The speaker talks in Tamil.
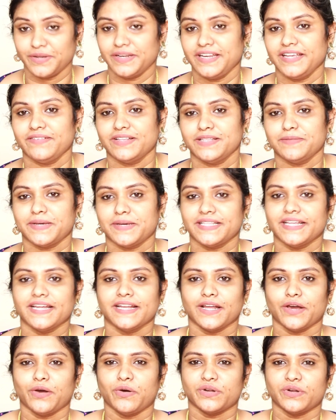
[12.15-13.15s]
இன்னைக்கு வந்து
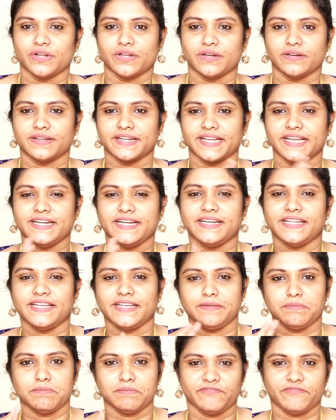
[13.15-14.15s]
பார்த்தீங்கன்னா ஒரு க்ரீன்
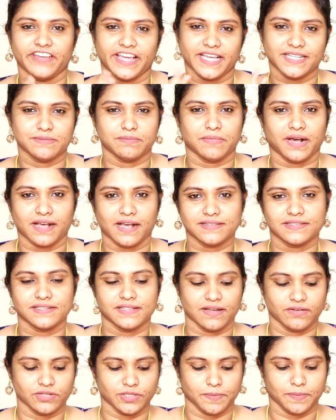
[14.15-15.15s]
டீ ஃபேஸ்
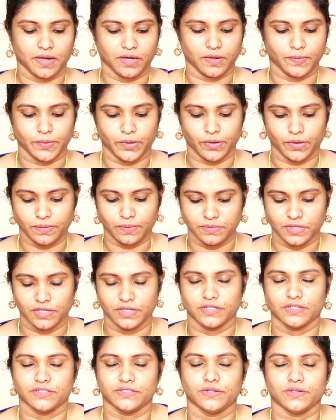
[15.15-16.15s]
மாஸ்க் தான் வந்து பார்க்க போகிறோம்
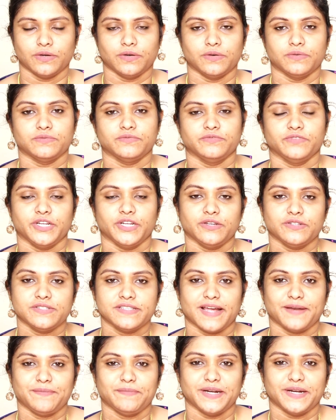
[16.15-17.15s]
ஸோ வீடியோ
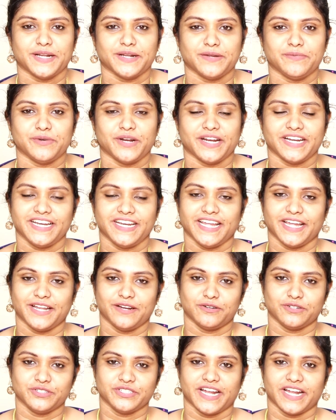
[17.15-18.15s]
ஸ்டார்ட் பண்ணுறதுக்கு முன்னாடி நீங்கள்
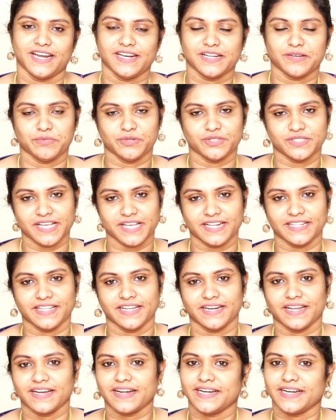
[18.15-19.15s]
என்னோடய சேனலுக்கு புதுசாக
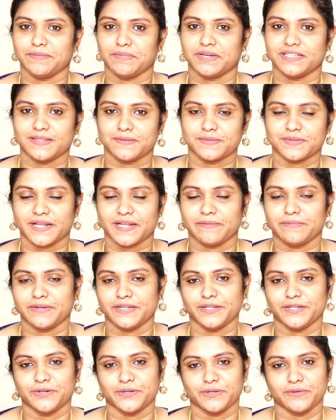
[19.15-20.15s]
இருந்தீங்கன்னா கண்டிப்பாக சப்ஸ்கிரைப்
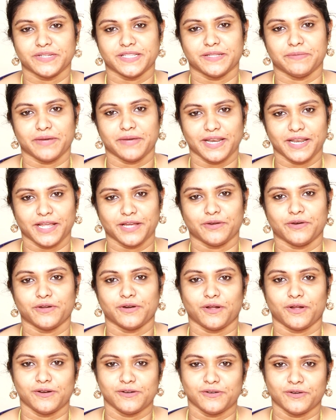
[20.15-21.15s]
பண்ணி கொடுவேன் இந்த பெல்
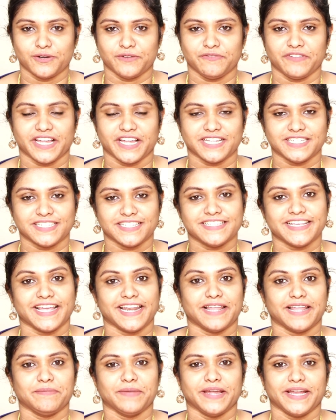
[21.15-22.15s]
ஐக்கான் ஆல் நோட்டிஃபிகேஷன்ஸ்
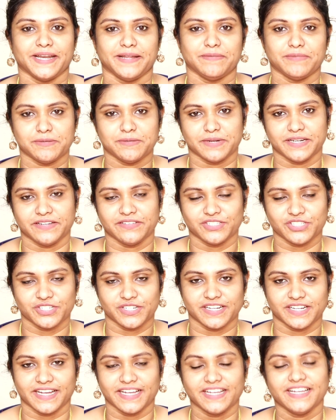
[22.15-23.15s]
எல்லாமே எனேபிள் பண்ணி
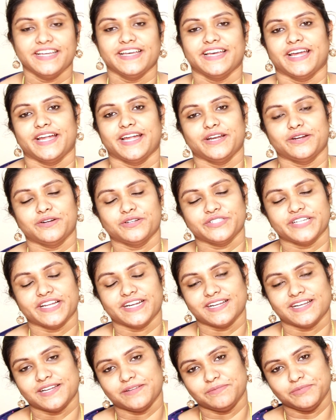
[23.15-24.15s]
வச்சுருங்க என்னோடய
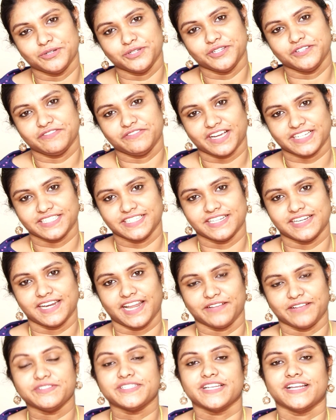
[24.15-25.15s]
சேனலில் பியூட்டி ஃபேஷன்
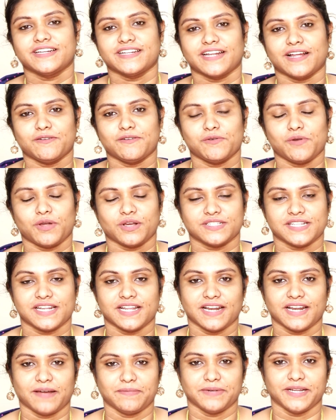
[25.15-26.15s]
லைஃப் ஸ்டைல் ட்ராவல்
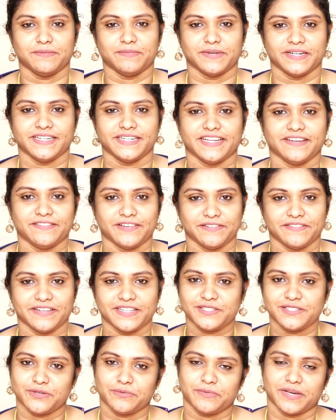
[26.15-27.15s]
பிளாக்ஸ்லாம் நான் அப்டேட் பண்ணிகிட்டே
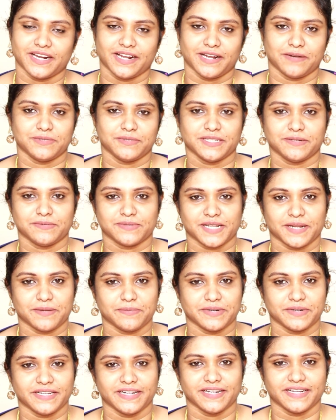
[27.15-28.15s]
வருவேன் ஸோ மறக்காமல்
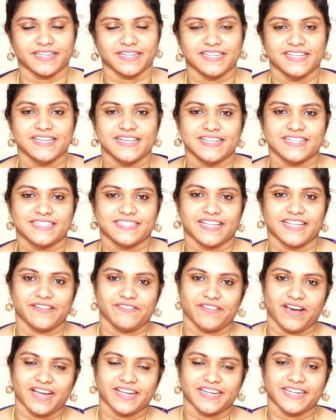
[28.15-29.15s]
சப்ஸ்கிரைப் பண்ணிடுங்க
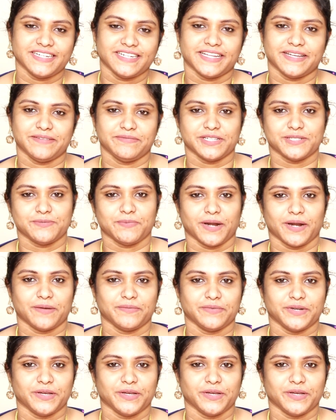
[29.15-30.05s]
சரி வாங்க டைம் வேஸ்ட் பண்ணால்